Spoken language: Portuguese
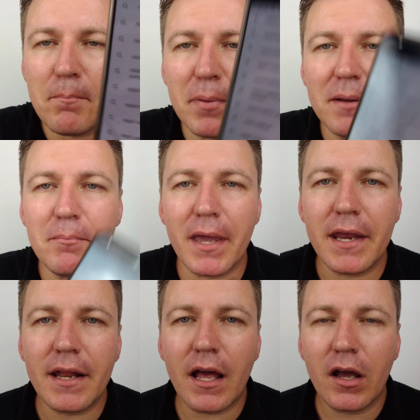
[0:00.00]

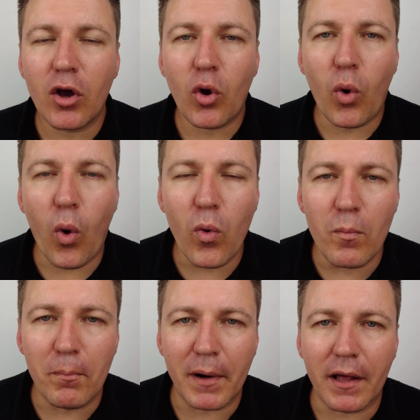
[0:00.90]
primeira
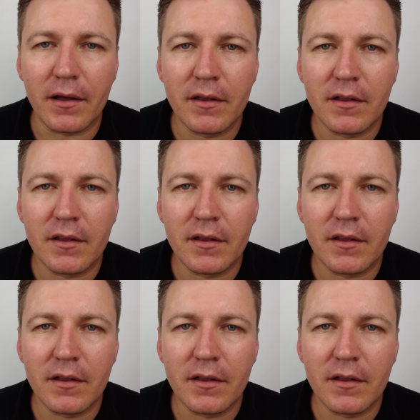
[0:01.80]
compra.